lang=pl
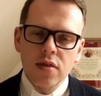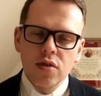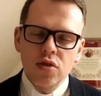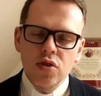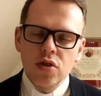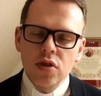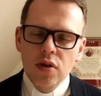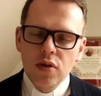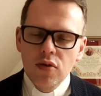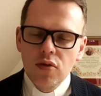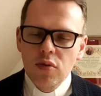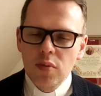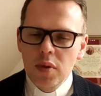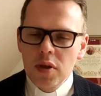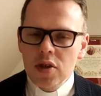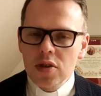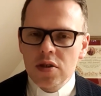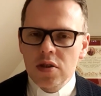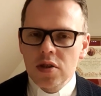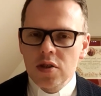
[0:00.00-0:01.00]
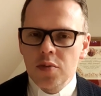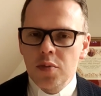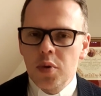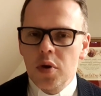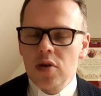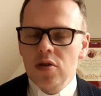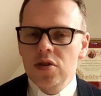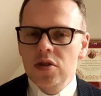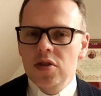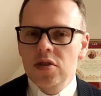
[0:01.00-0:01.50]
Czy umiesz też
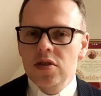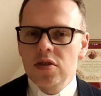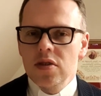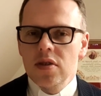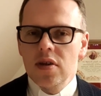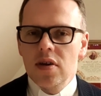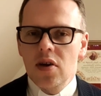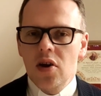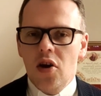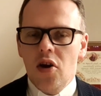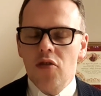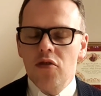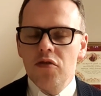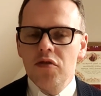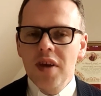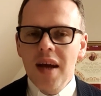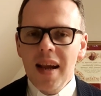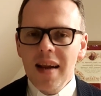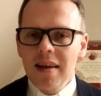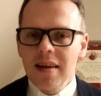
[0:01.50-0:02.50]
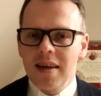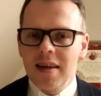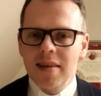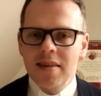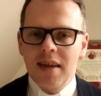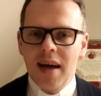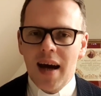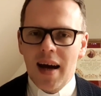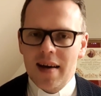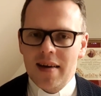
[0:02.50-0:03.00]
prosić o wielkie
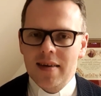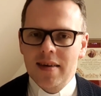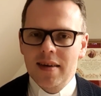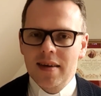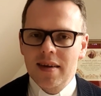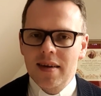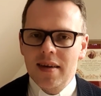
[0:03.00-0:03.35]
dary,